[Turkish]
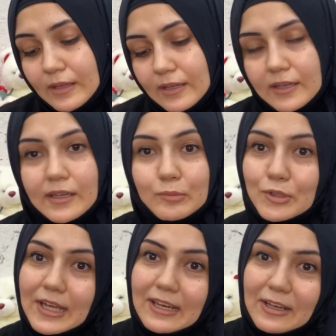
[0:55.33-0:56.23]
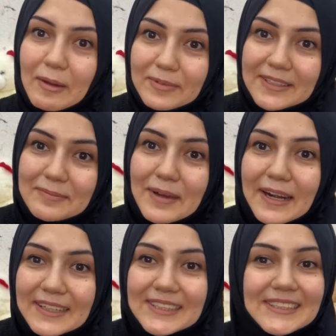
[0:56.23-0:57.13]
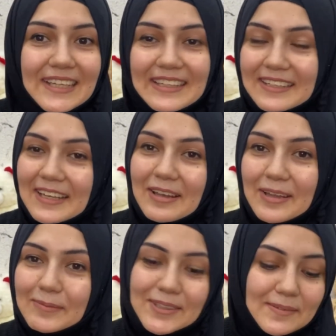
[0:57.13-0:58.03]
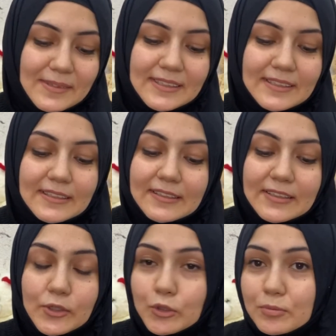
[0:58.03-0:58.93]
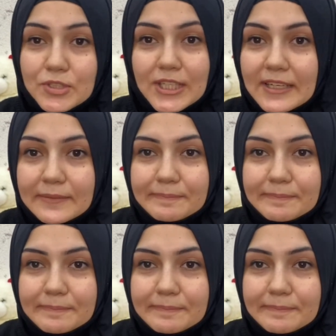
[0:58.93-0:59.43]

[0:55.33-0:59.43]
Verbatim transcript: E, bu Elil ablanın markası. Zaten Elil ablanın e, kötü bir şey